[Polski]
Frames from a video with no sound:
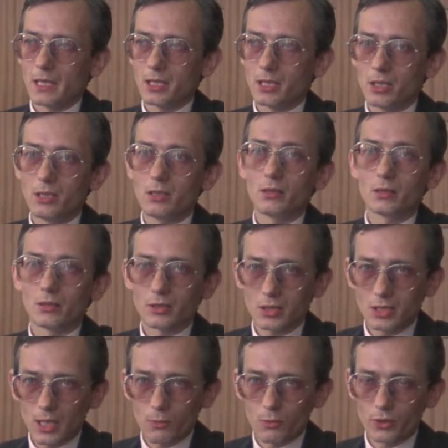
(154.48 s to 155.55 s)
i
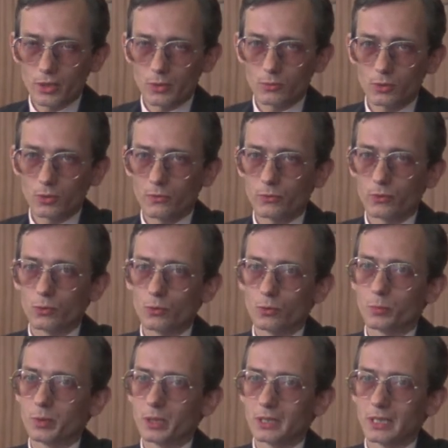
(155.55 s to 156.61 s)
stało się to w dniu
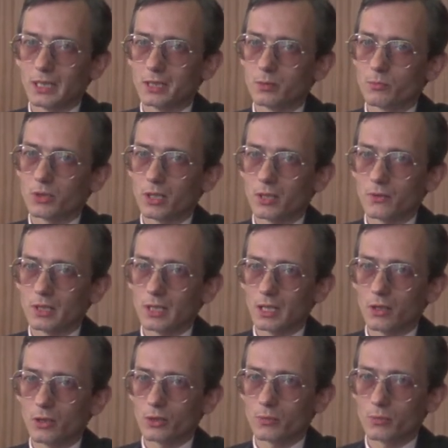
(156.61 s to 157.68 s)
15 czerwca
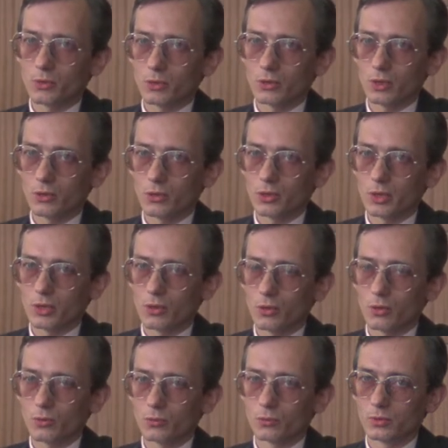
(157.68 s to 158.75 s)
1983
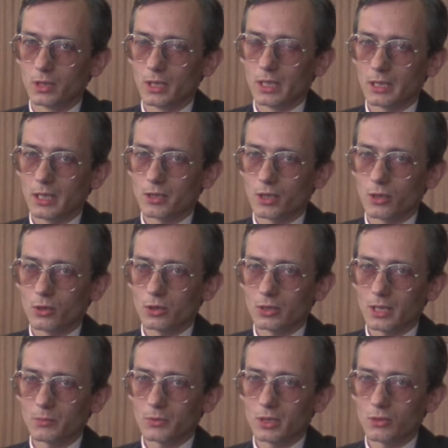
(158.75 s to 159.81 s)
roku. Także od
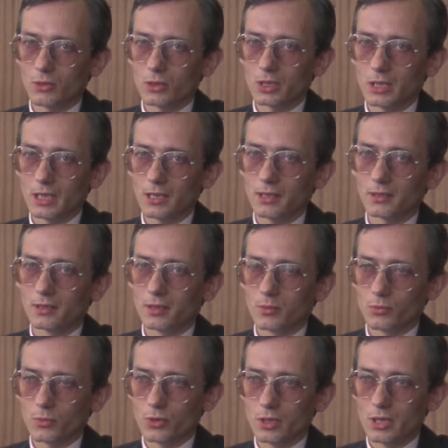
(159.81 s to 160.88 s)
tamtego dnia
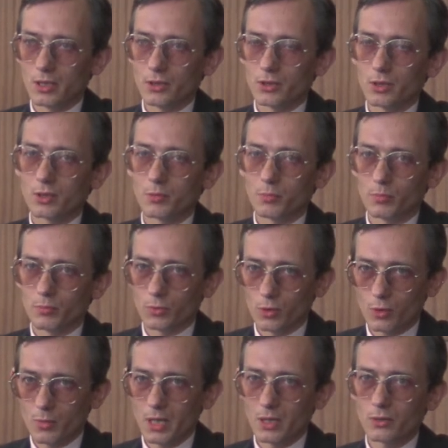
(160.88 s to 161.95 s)
można liczyć
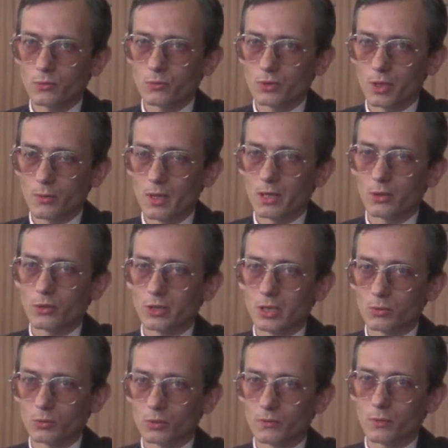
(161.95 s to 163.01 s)
normalną działalność
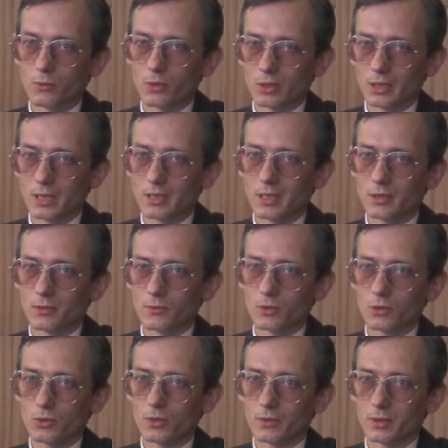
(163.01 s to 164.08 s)
statutową organizacji
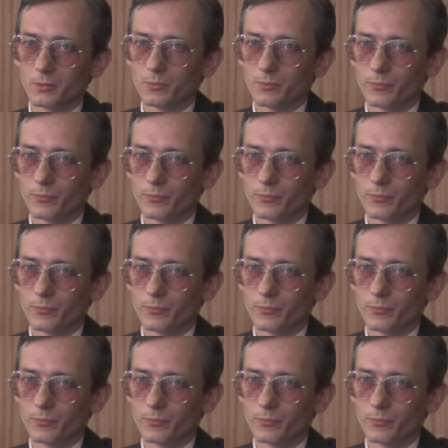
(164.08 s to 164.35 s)
związkowej.